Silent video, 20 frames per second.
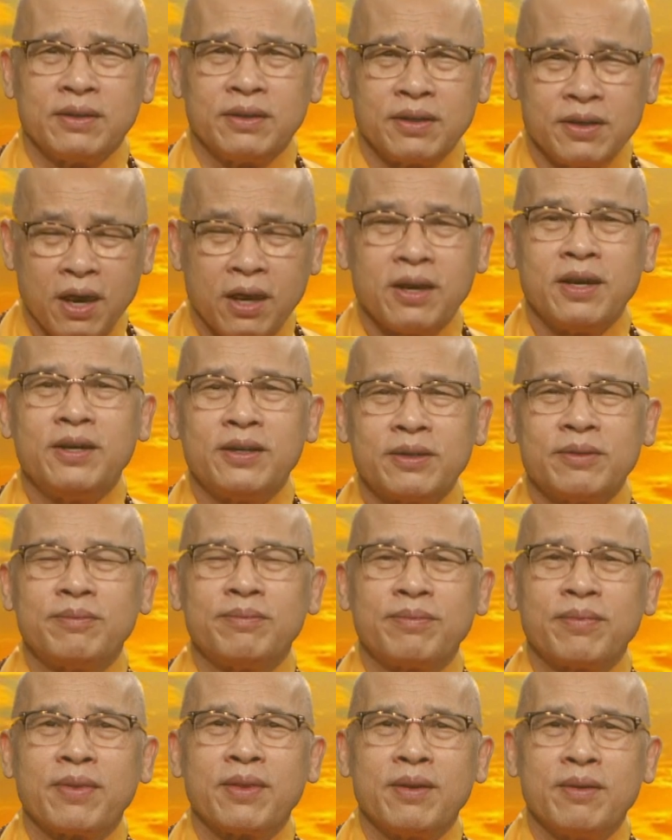gần hơn
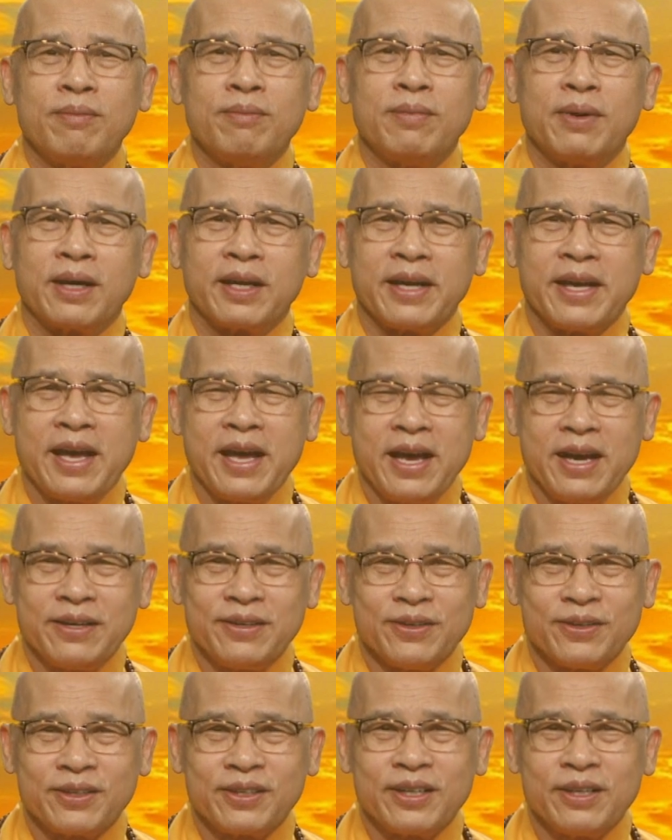mà nghe
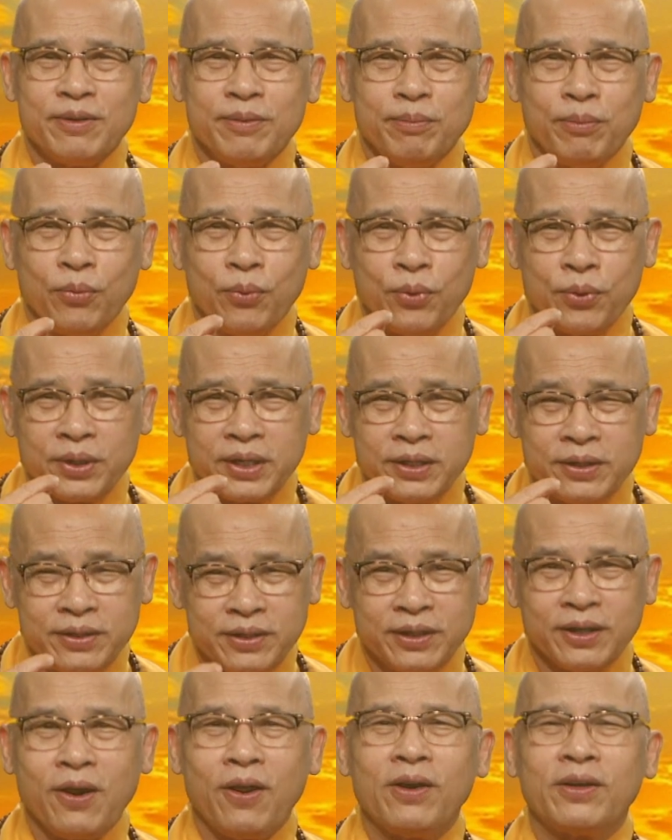được cái mùi
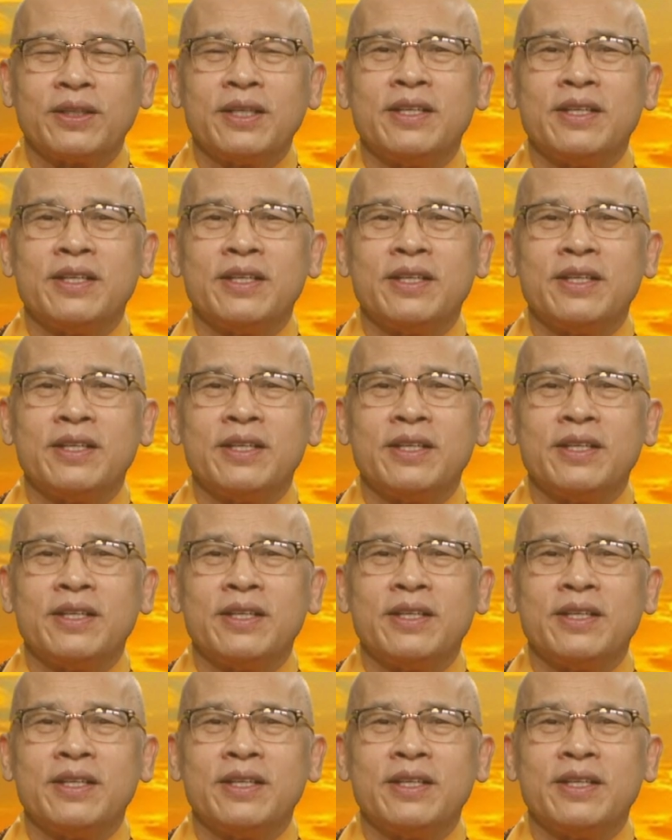hương đó